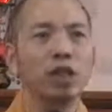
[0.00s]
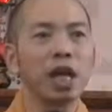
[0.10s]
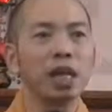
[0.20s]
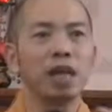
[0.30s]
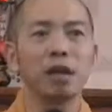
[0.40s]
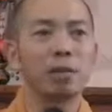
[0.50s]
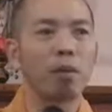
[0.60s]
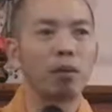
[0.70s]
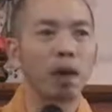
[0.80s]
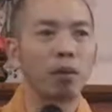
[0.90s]
đến đừng
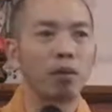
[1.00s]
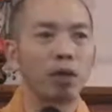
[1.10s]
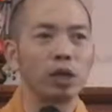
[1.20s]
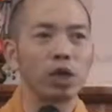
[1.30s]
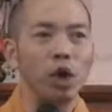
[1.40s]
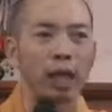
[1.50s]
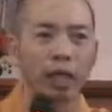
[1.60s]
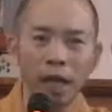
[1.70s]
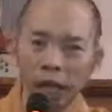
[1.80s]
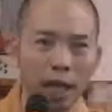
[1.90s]
mong cầu. Tự nó đã
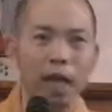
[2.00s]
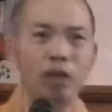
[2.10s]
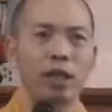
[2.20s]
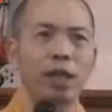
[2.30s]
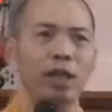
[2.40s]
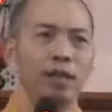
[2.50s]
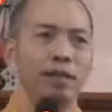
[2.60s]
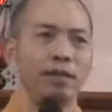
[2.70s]
đến là nó đã đến,